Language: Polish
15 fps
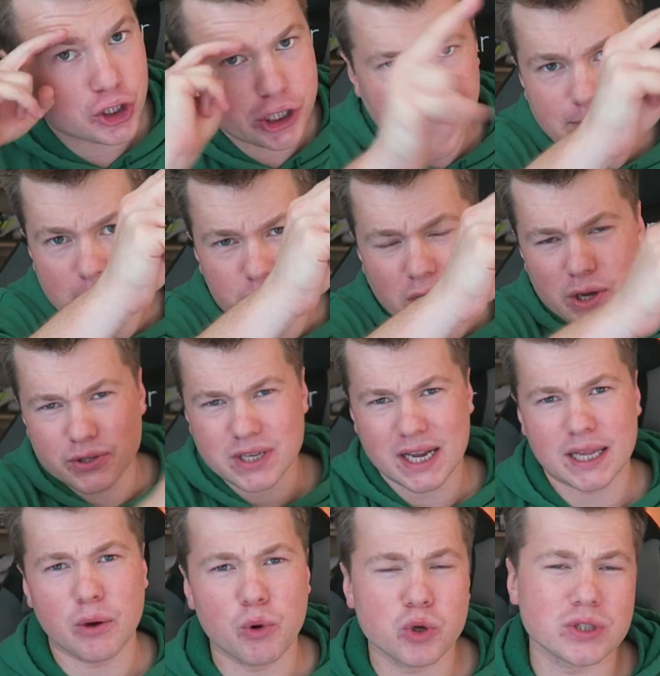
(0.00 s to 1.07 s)
Siema tego za
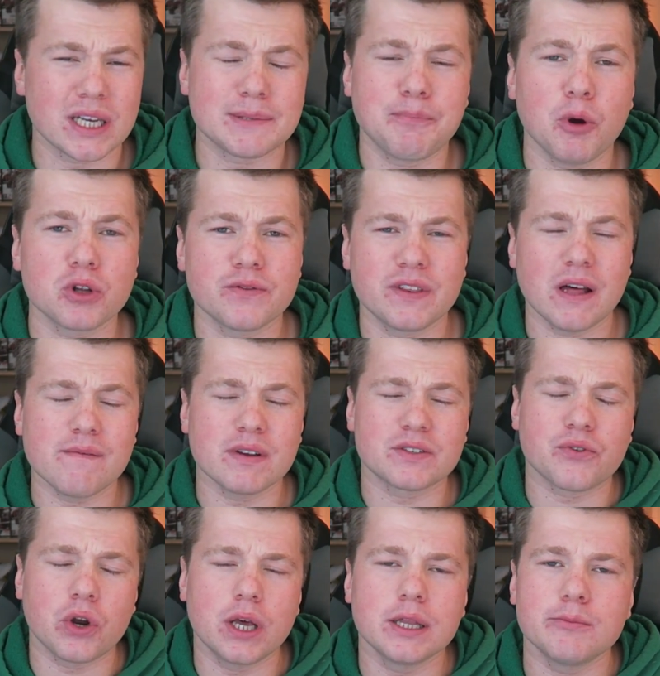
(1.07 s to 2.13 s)
kanał Koza Sport, witam
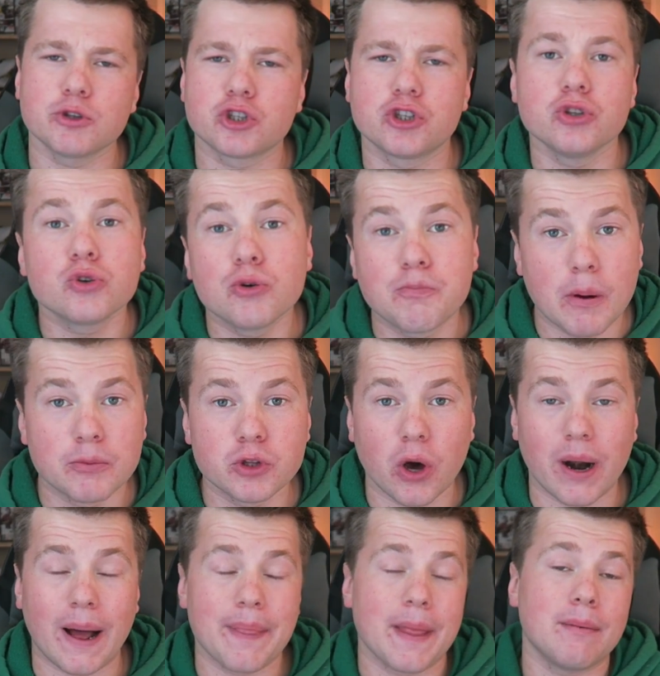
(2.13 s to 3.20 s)
was w kolejnym odcinku
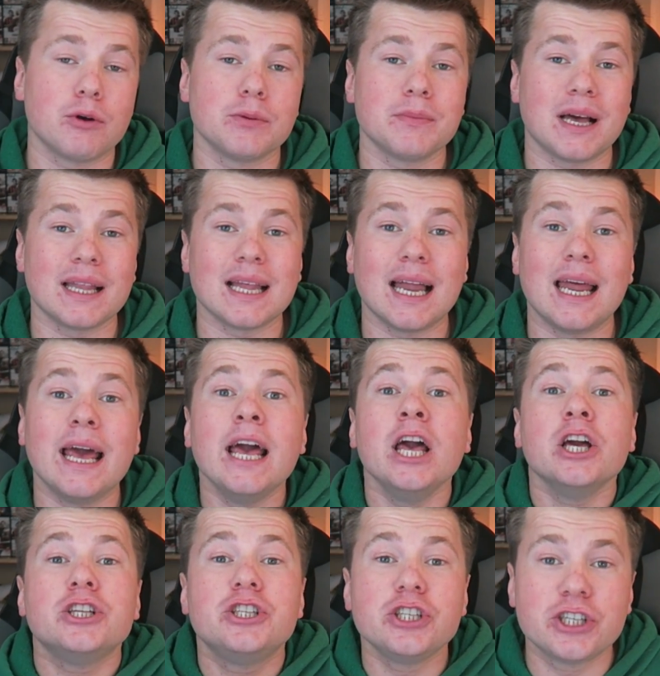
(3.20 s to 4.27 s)
Pomidora na moim kanale.
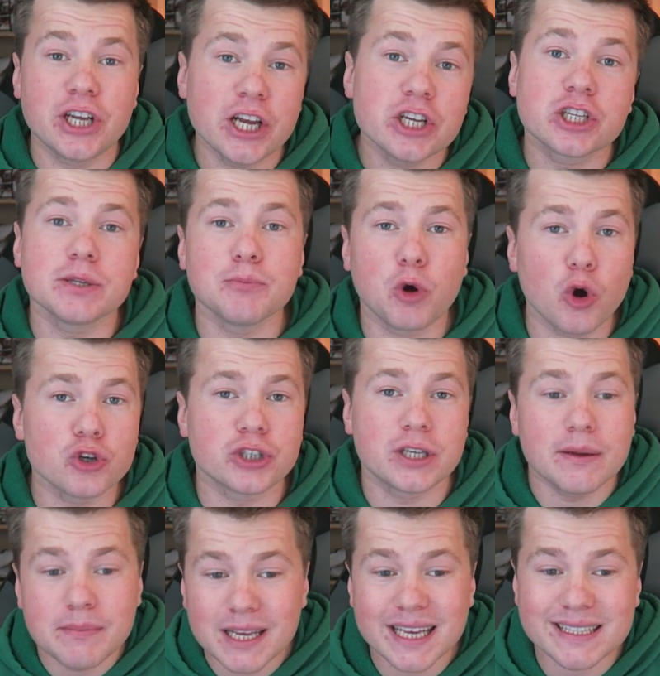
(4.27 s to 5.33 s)
Dzisiejszym
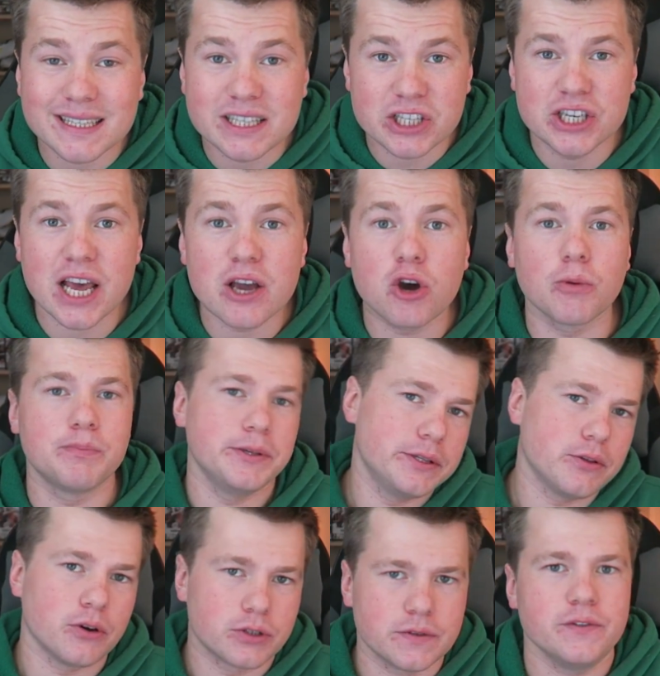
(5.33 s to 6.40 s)
gościem jest Jacob i
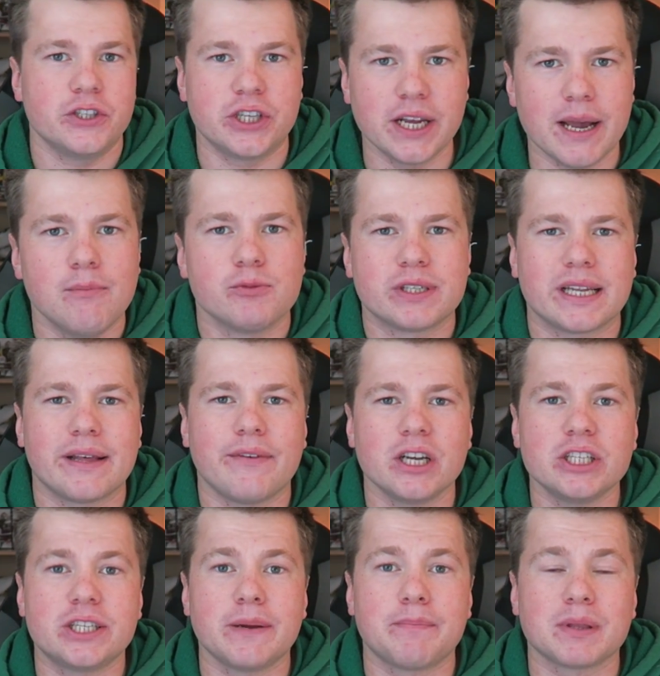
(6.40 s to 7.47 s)
to oczywiście jemu
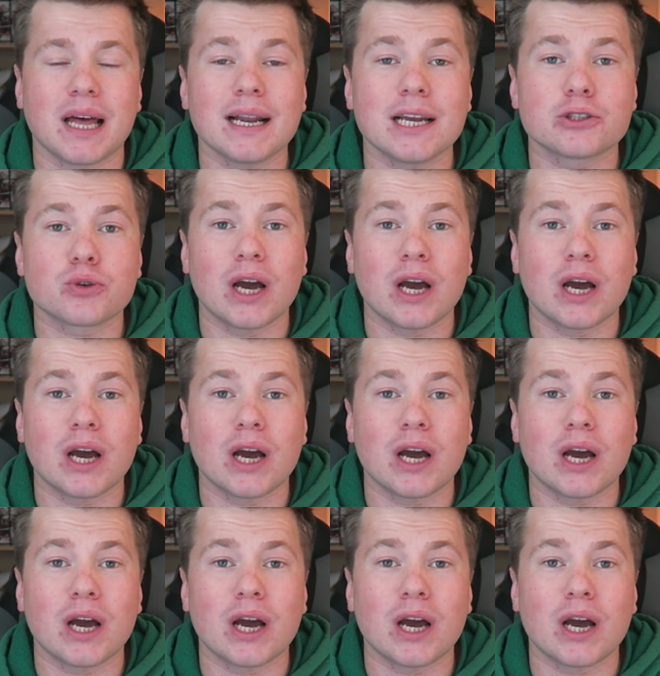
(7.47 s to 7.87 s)
zadawaliście pytania.